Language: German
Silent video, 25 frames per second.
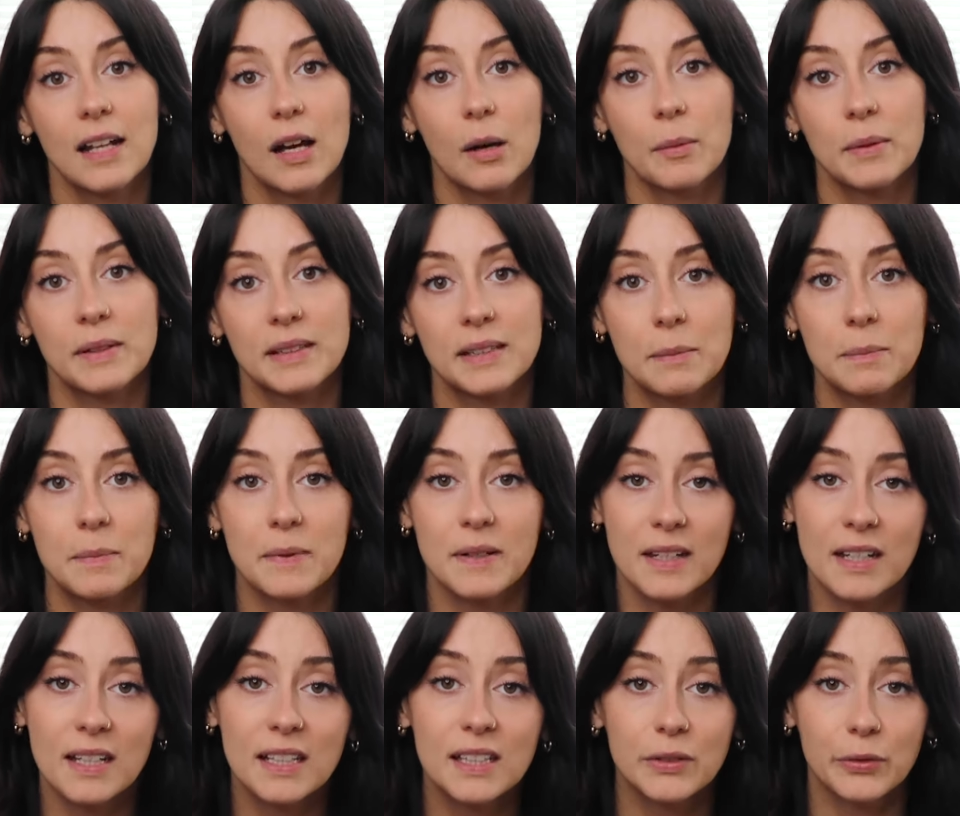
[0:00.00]
Ich glaube, es
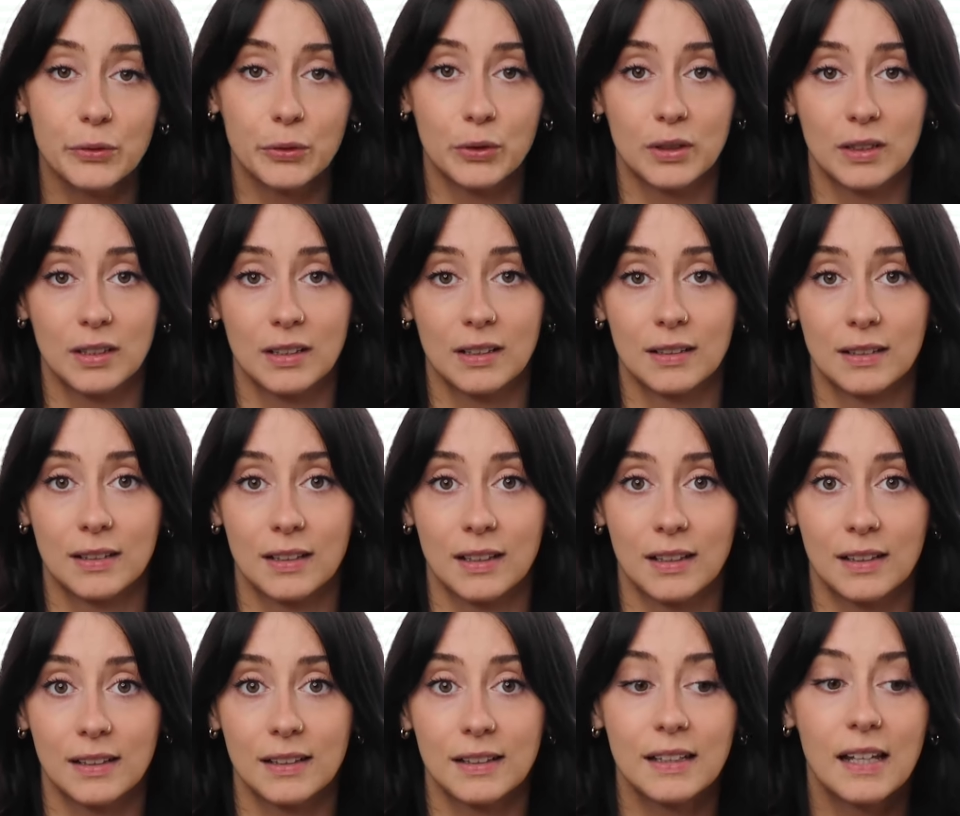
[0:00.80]
gibt nichts
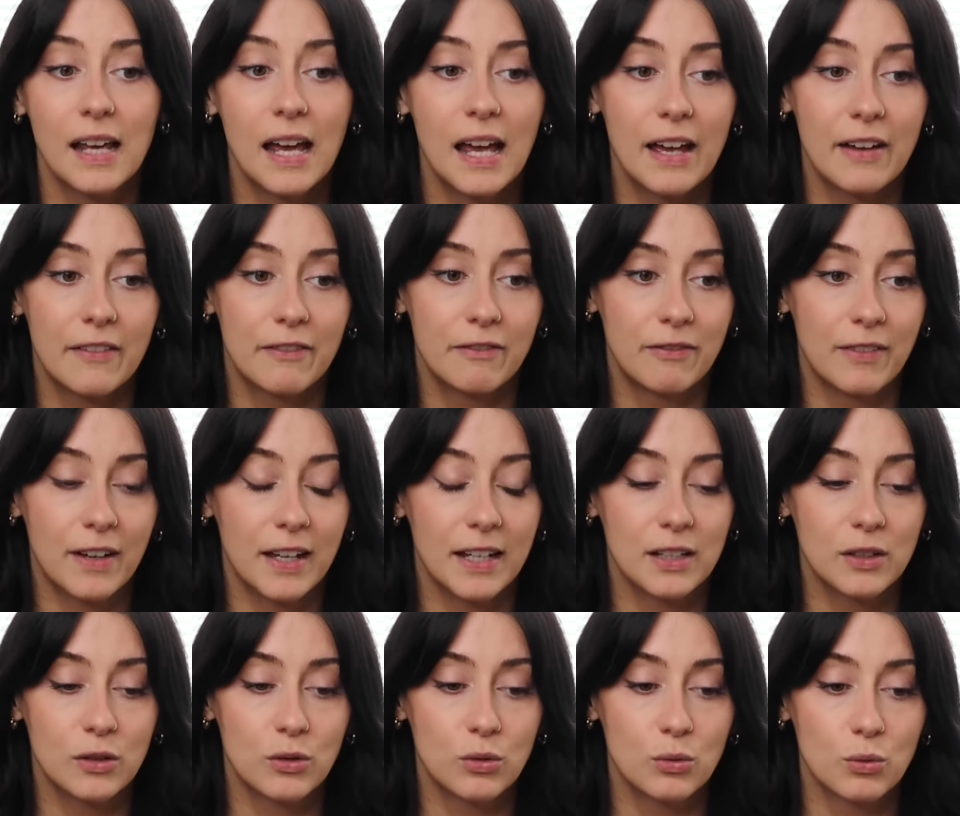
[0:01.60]
Frustrierenderes,
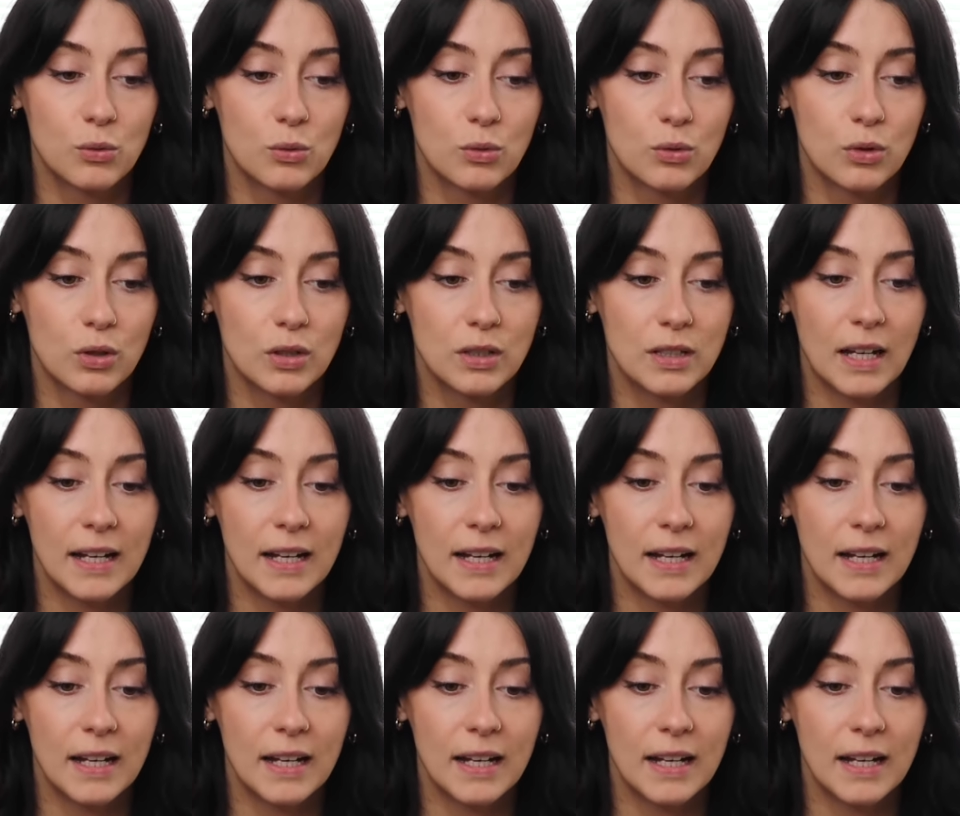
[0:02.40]
wenn du